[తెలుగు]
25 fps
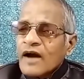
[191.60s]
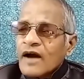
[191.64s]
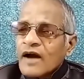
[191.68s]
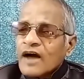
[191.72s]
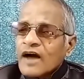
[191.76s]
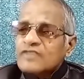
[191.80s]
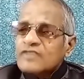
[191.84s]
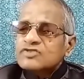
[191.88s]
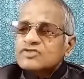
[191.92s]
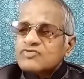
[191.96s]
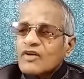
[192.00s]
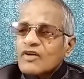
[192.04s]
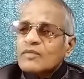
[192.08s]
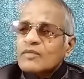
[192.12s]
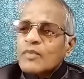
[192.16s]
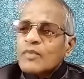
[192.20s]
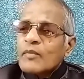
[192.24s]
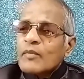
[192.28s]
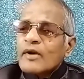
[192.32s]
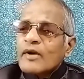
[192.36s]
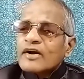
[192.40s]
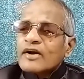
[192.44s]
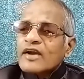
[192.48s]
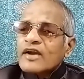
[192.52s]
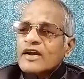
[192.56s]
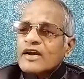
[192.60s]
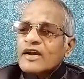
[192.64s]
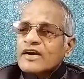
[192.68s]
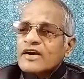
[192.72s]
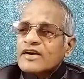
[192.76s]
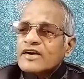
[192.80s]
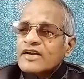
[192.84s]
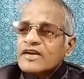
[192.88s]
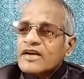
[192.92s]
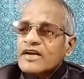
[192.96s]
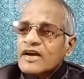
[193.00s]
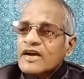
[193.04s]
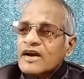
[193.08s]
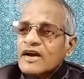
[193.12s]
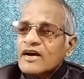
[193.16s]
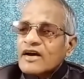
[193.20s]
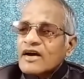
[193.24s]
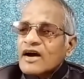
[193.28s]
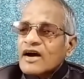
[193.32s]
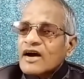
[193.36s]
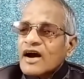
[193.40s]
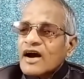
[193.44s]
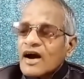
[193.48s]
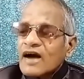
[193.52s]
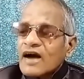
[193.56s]
అది స్వల్పం అంటారేంటి
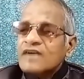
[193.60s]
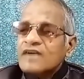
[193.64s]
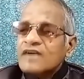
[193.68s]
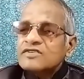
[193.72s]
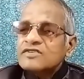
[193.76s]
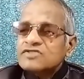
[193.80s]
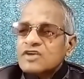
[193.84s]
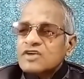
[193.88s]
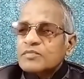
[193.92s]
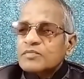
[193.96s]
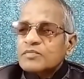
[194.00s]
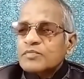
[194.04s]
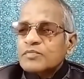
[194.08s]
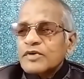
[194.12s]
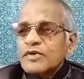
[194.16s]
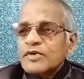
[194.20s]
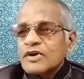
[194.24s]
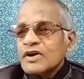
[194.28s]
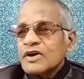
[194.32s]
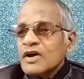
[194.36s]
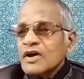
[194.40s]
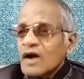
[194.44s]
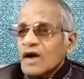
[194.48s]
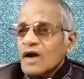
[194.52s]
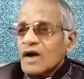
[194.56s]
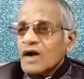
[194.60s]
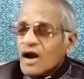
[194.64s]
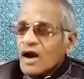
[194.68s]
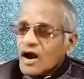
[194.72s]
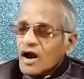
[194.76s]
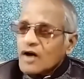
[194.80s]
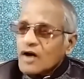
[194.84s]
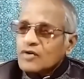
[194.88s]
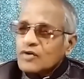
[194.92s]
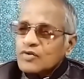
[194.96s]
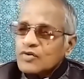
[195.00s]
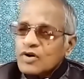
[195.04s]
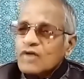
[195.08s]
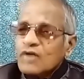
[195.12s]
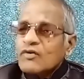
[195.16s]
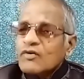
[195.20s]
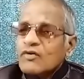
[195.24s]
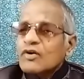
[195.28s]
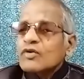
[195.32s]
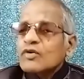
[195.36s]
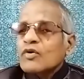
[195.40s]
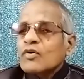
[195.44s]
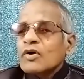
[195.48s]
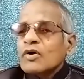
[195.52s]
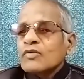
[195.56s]
అని చెప్పి అనుకునే వాళ్ళు
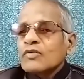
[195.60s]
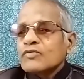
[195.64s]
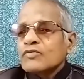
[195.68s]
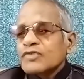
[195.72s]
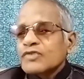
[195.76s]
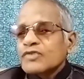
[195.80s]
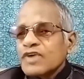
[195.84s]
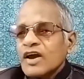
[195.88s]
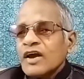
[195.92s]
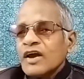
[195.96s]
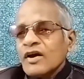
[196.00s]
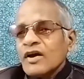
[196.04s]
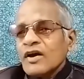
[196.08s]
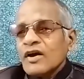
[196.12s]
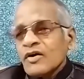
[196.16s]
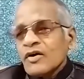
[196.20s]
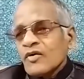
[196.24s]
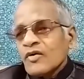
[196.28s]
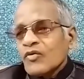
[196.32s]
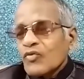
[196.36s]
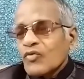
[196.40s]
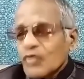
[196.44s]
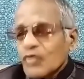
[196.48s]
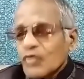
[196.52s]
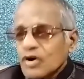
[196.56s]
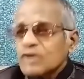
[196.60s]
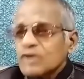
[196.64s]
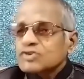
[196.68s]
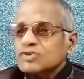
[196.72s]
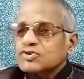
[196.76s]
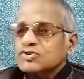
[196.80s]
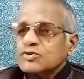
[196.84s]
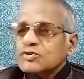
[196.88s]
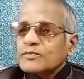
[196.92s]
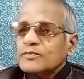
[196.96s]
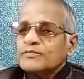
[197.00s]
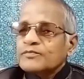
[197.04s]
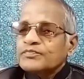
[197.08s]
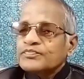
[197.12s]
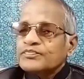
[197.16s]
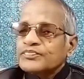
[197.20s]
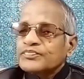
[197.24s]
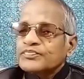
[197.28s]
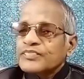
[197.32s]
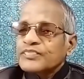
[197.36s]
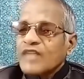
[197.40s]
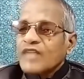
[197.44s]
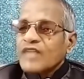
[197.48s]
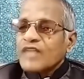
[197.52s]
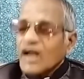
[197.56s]
కూడా ఉంటే ఉండొచ్చు
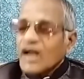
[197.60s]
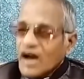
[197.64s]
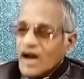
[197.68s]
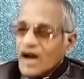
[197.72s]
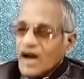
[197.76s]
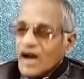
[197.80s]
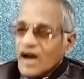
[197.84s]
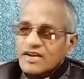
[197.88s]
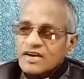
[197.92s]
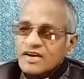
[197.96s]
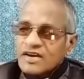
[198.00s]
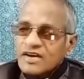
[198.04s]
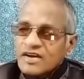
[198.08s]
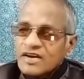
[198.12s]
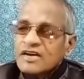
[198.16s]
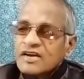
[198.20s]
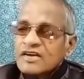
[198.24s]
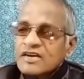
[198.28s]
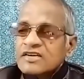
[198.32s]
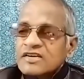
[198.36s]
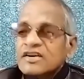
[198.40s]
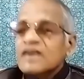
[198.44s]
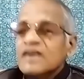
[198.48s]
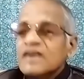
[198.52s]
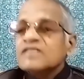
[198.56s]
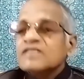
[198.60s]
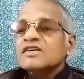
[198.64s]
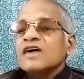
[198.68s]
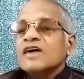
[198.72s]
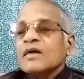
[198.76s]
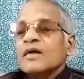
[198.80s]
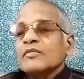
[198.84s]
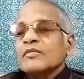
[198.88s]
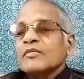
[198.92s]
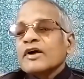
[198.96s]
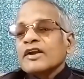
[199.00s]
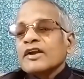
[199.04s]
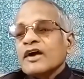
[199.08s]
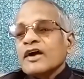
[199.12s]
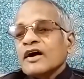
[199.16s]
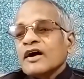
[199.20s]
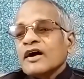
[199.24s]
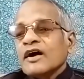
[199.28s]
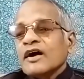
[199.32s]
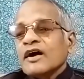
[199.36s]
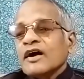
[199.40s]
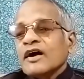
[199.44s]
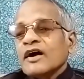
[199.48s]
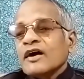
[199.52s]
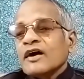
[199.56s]
కానీ ఏది ఏమైనా
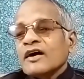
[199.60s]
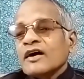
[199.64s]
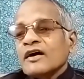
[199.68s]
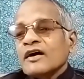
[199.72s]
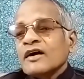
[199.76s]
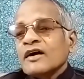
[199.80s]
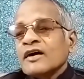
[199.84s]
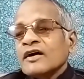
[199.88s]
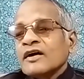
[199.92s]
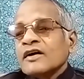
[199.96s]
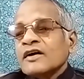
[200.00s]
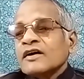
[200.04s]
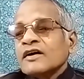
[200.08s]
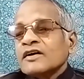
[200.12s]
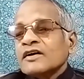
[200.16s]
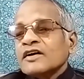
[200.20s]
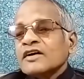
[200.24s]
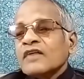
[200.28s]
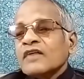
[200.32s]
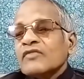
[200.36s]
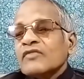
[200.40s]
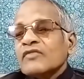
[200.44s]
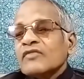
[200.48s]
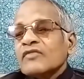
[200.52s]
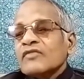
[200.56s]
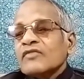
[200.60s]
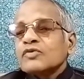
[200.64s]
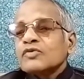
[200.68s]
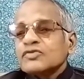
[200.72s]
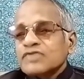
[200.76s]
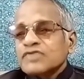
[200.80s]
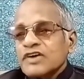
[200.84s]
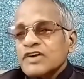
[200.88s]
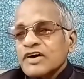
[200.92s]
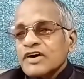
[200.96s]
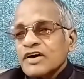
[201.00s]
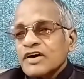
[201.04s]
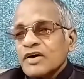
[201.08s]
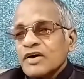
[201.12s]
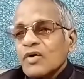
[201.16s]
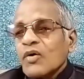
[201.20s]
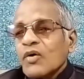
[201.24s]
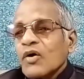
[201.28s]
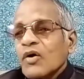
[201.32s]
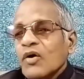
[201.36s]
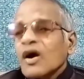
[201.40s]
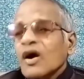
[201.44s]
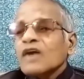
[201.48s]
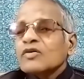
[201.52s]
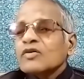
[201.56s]
ఎవరైతే
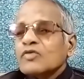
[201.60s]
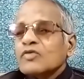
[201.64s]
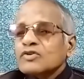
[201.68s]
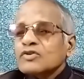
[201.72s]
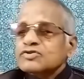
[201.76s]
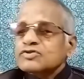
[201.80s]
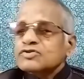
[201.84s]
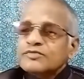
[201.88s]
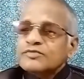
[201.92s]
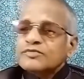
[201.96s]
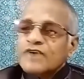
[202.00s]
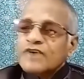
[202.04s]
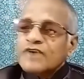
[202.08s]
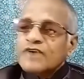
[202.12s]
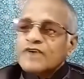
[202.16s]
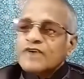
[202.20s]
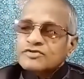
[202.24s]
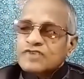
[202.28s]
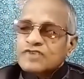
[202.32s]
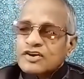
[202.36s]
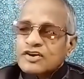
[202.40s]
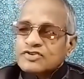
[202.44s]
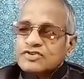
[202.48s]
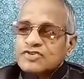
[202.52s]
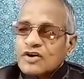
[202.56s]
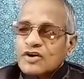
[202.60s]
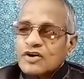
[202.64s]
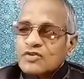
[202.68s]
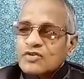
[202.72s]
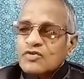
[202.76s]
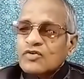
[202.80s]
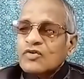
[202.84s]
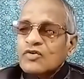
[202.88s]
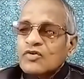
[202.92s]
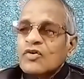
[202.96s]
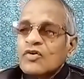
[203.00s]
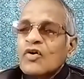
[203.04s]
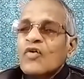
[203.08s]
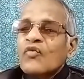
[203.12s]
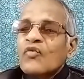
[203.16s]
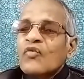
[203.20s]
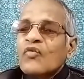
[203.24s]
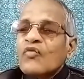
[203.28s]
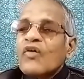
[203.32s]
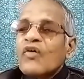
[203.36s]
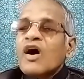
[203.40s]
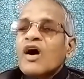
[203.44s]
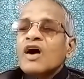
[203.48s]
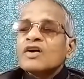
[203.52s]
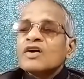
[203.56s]
రోగాల కోసం ధ్యానం చేస్తారో
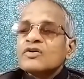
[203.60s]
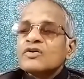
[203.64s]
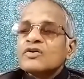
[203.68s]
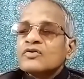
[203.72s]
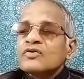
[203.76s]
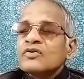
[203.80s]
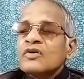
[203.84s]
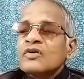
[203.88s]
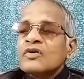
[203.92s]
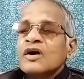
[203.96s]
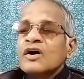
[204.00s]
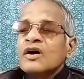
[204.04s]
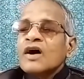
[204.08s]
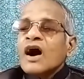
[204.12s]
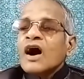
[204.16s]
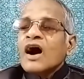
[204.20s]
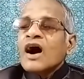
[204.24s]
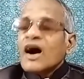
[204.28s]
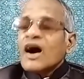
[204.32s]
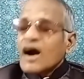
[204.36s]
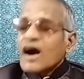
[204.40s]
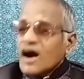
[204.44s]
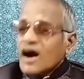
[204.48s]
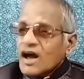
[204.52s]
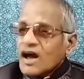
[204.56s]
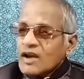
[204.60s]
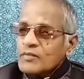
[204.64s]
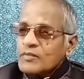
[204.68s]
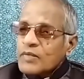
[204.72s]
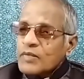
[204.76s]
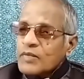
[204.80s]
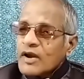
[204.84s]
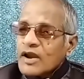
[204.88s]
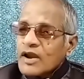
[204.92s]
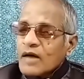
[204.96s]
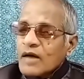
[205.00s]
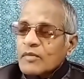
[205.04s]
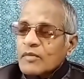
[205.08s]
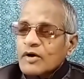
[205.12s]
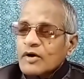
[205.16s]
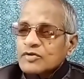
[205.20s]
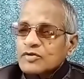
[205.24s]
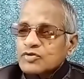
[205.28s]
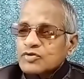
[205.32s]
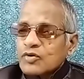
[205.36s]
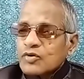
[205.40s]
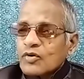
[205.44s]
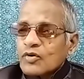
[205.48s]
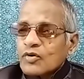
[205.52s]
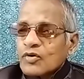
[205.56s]
వాళ్ళు ఆ అల్ప
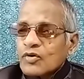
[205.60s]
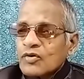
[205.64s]
లాభంతో